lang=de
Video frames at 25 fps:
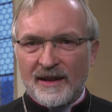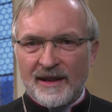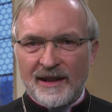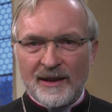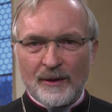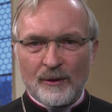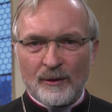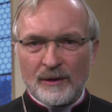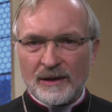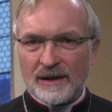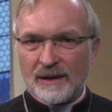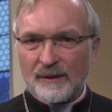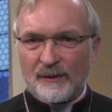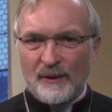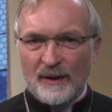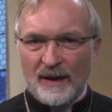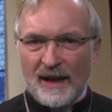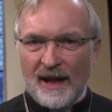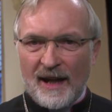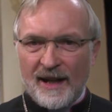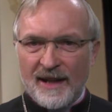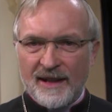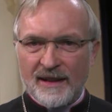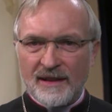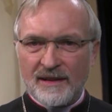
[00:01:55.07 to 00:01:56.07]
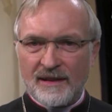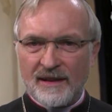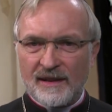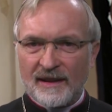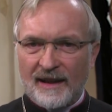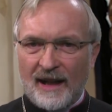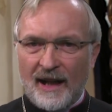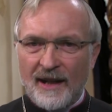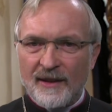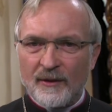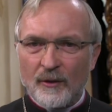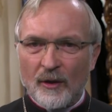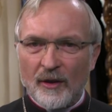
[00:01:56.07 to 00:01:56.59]
die uns
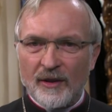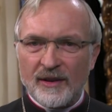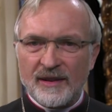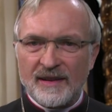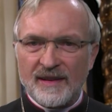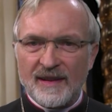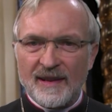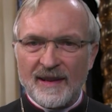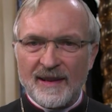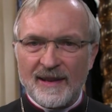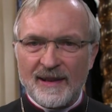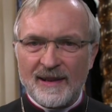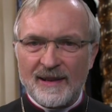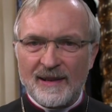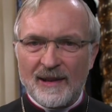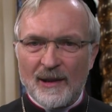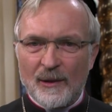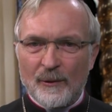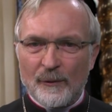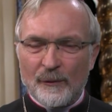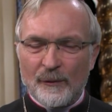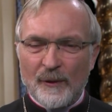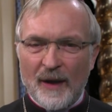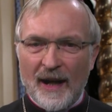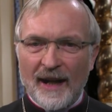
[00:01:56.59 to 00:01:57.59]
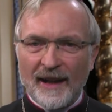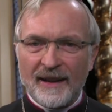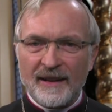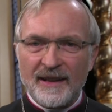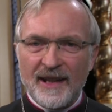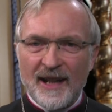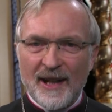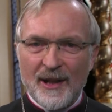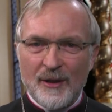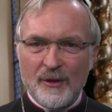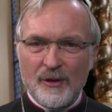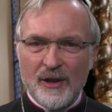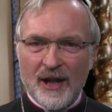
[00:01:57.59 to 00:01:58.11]
vielleicht rein äußerlich
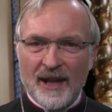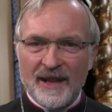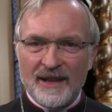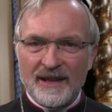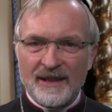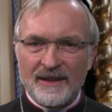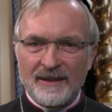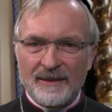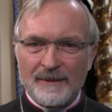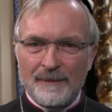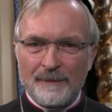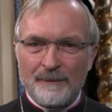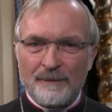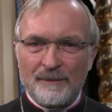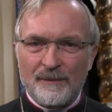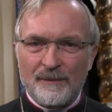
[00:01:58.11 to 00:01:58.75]
ferne erscheinen.